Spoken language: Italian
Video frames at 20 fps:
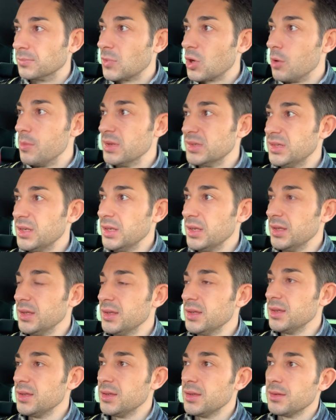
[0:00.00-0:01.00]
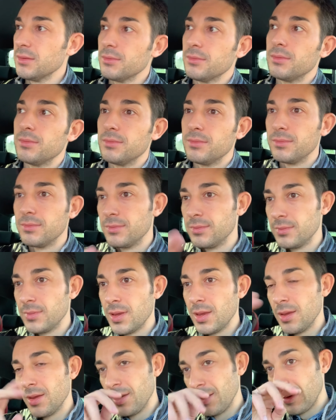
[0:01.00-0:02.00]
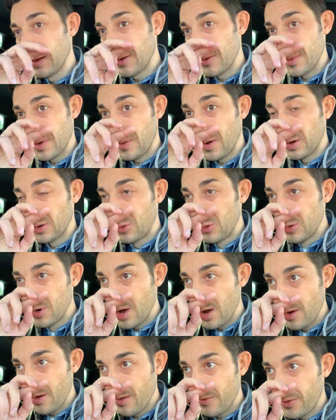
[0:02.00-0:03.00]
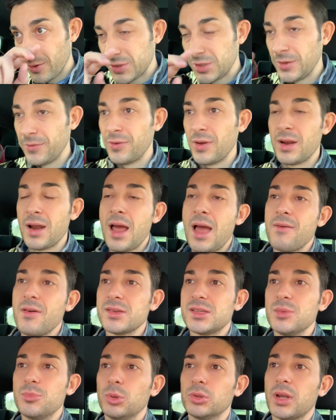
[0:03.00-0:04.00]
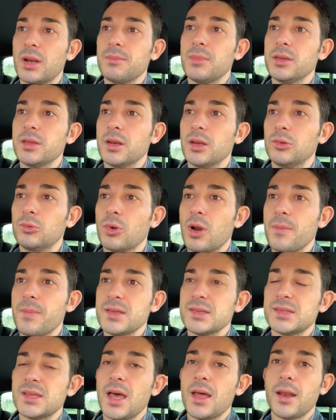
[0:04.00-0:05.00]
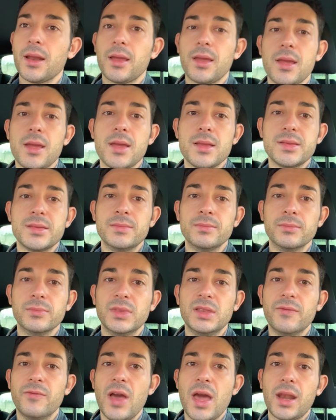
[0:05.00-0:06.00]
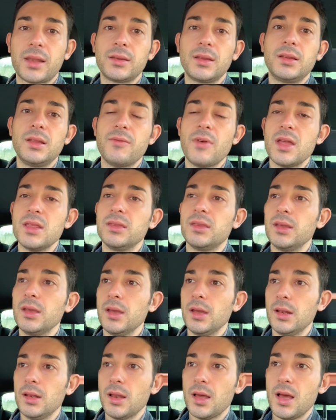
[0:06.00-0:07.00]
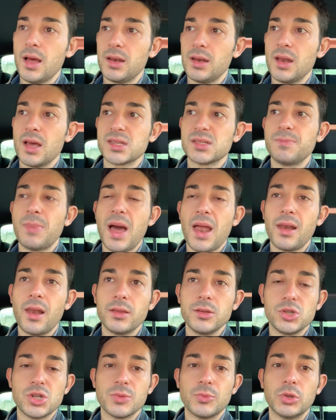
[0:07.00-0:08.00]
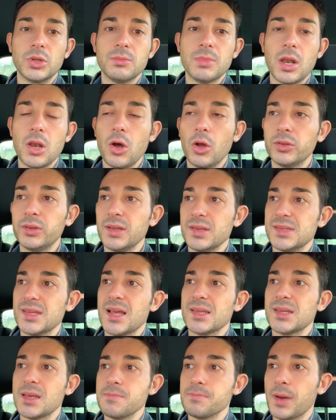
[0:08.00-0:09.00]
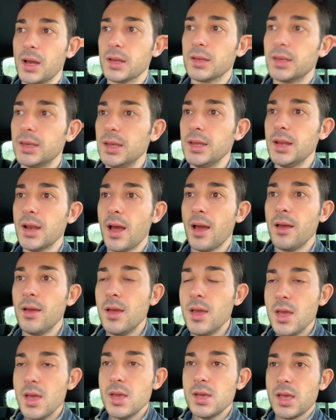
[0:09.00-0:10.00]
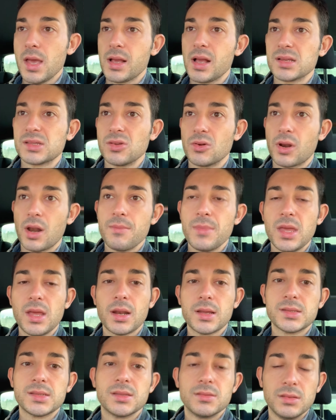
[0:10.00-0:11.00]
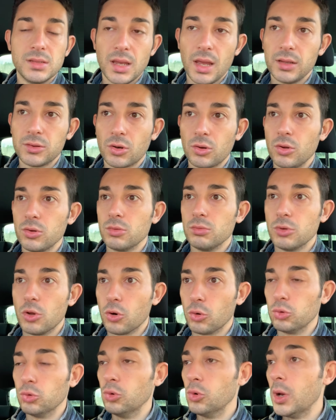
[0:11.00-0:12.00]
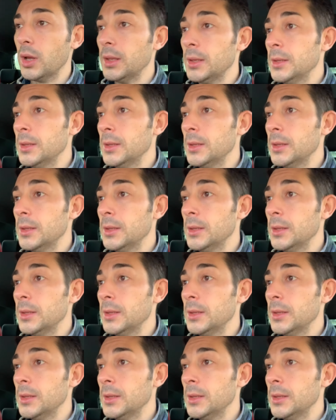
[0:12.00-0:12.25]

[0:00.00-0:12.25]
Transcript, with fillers: come si come qualcuno vociferava, si potrebbe addirittura pensare che Verdi diventi la, la spalla diciamo, di Belotti, Zaza in panchina e Gaston Ramirez dietro loro due.